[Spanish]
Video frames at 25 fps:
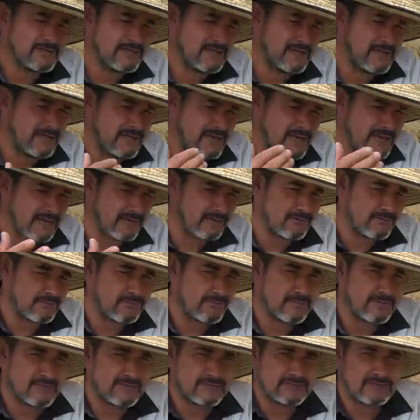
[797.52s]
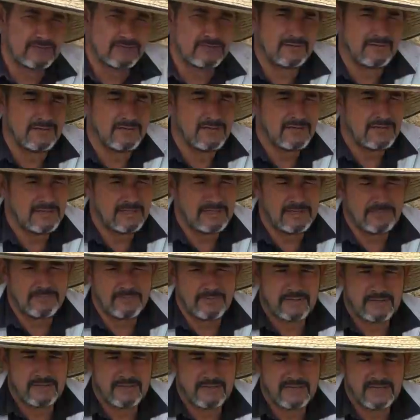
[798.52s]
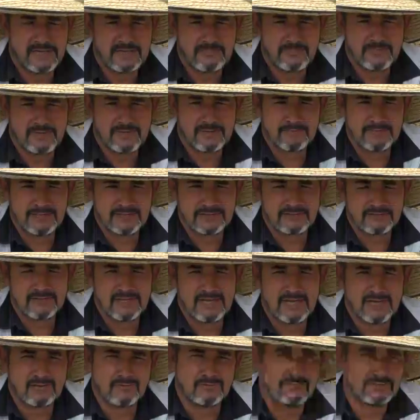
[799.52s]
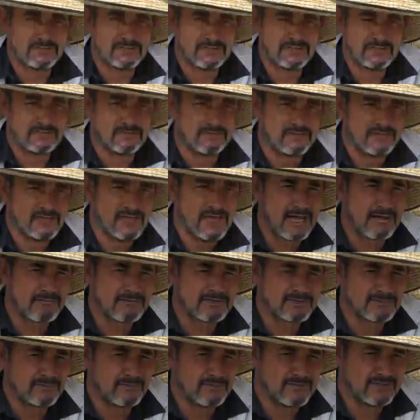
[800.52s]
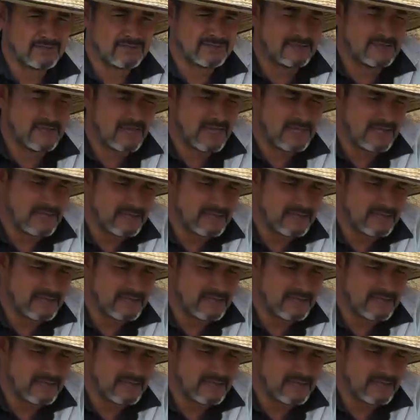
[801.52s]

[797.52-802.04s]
que ir a la corporación y pedir el permiso de la concesión de aguas, porque es que hay